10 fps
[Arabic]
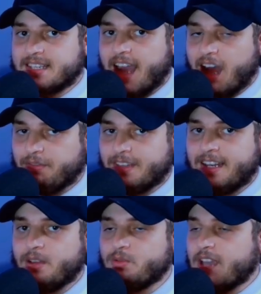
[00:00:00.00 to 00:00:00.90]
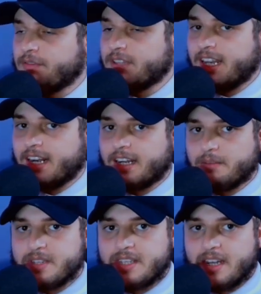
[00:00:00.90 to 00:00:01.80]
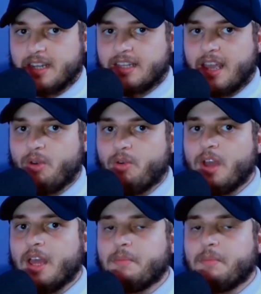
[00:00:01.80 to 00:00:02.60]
تحافظ عليه وتحافظ على الرقم السري ديالو